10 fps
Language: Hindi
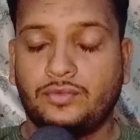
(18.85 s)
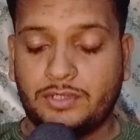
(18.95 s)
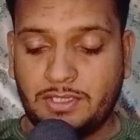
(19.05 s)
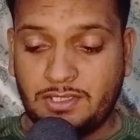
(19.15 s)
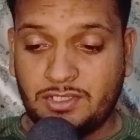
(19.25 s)

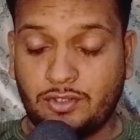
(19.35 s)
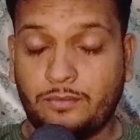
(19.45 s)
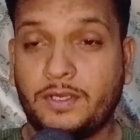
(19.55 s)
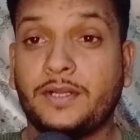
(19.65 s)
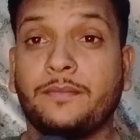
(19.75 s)
उसके नीचे
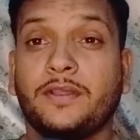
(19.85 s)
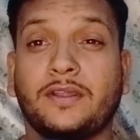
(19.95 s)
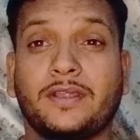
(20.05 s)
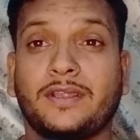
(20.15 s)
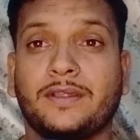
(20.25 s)
कमेंट भी आ
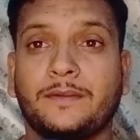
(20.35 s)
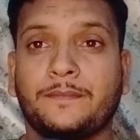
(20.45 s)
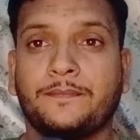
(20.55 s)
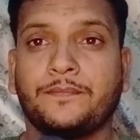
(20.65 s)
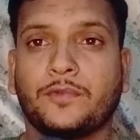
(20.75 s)
रहे हैं
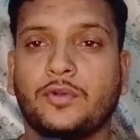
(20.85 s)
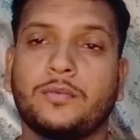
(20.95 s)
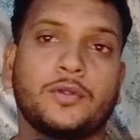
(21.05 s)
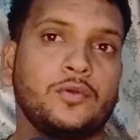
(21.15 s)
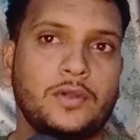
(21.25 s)
और
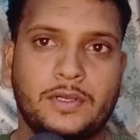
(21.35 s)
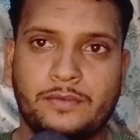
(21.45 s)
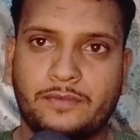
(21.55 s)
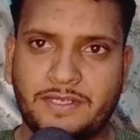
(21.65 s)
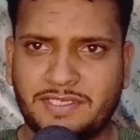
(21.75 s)
बिल्कुल
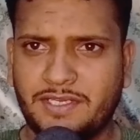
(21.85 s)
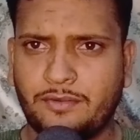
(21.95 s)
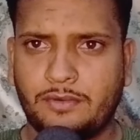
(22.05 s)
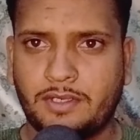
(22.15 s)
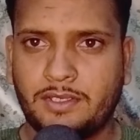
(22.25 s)
वैसा ही
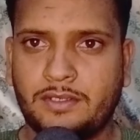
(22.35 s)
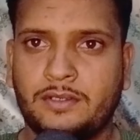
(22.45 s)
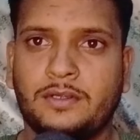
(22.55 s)
हो रहा है